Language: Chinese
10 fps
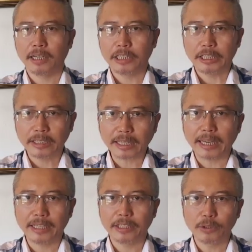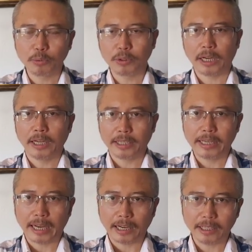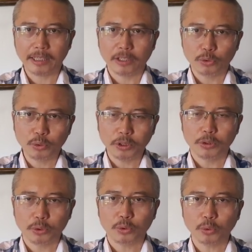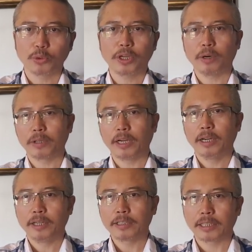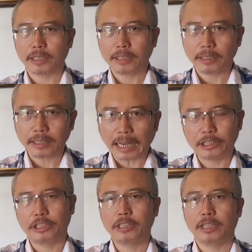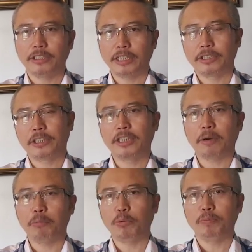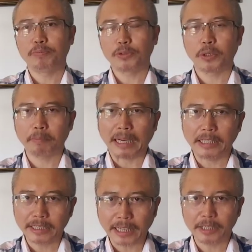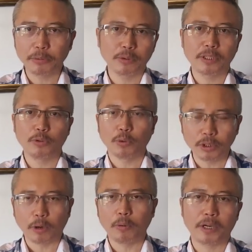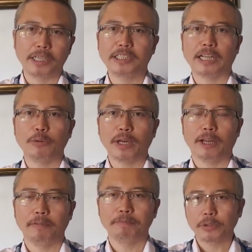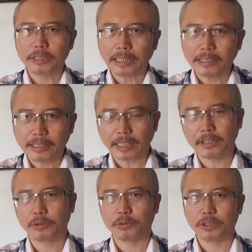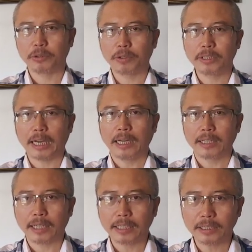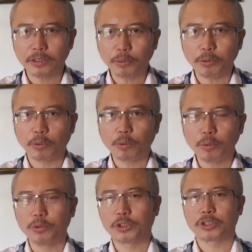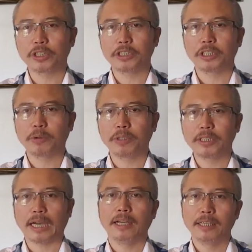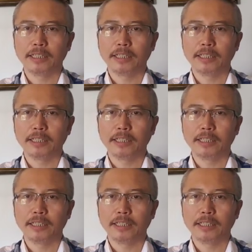“一带一路”的两个最重要的这个大型的建设项目，所以把“一带一路”的龙头给斩断了。所以在这样一种情况下，大家都有共识的情况下，